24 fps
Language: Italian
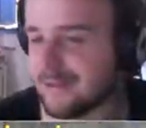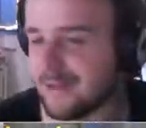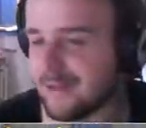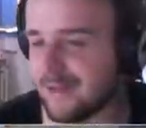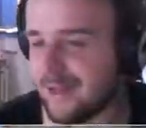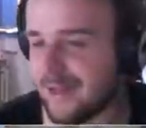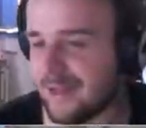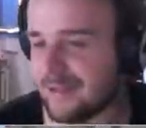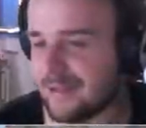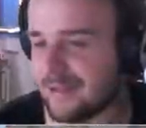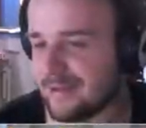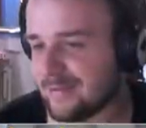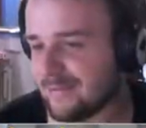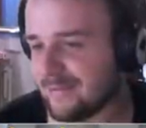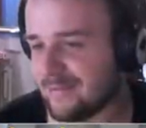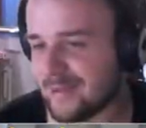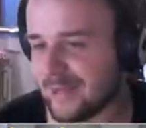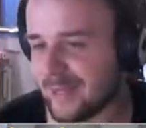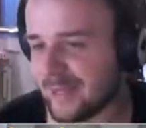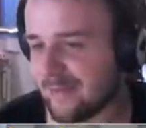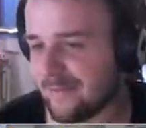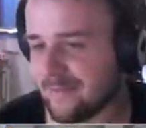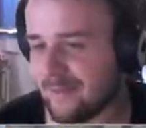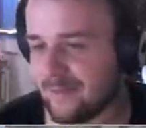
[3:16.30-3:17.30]
del Nether,
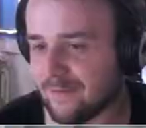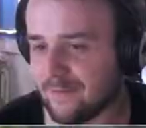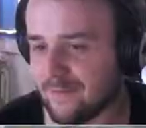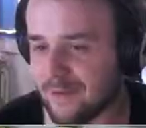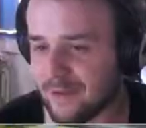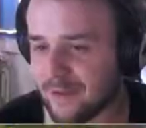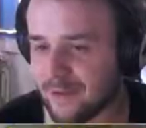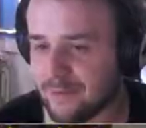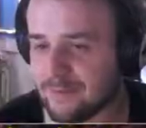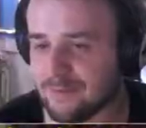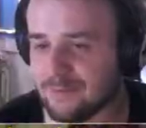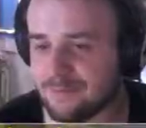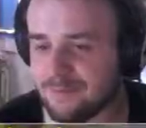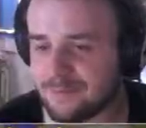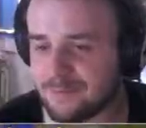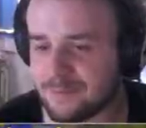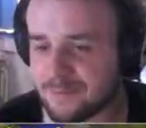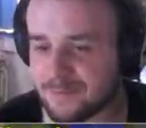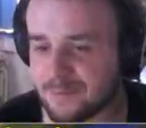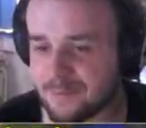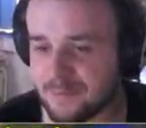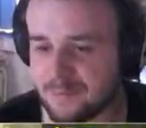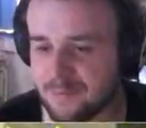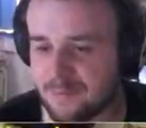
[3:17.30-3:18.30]
che fa figo.
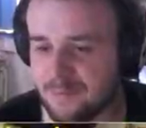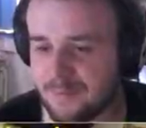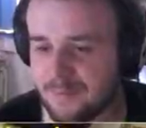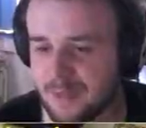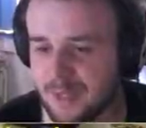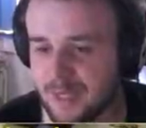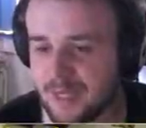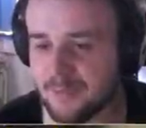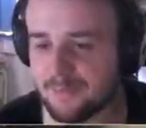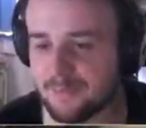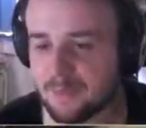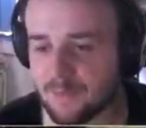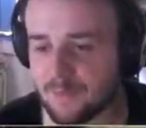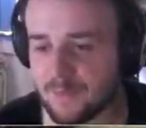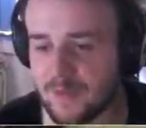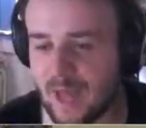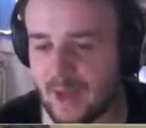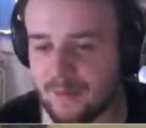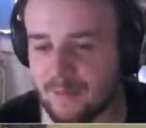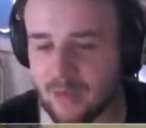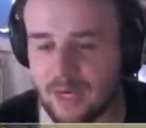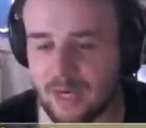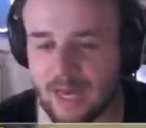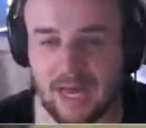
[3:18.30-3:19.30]
E
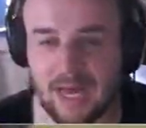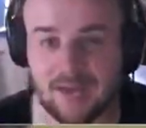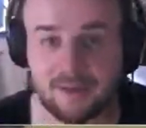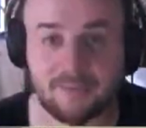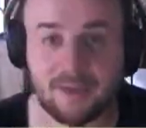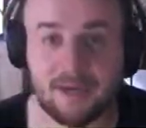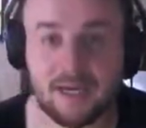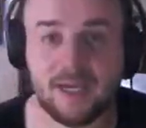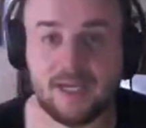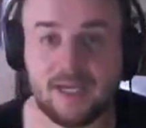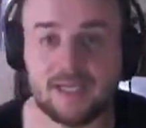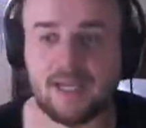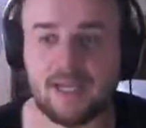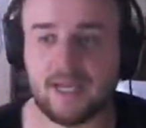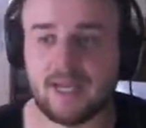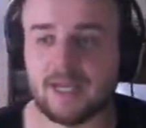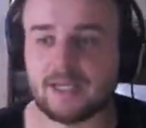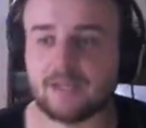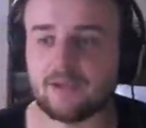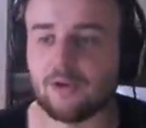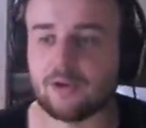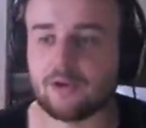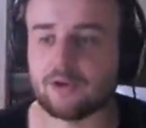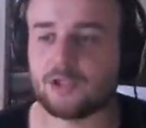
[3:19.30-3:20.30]
proviamo l'arma della
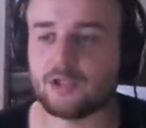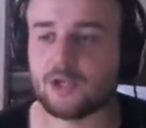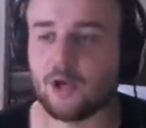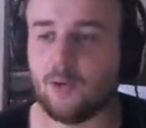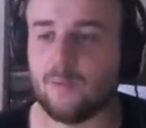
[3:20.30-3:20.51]
torcia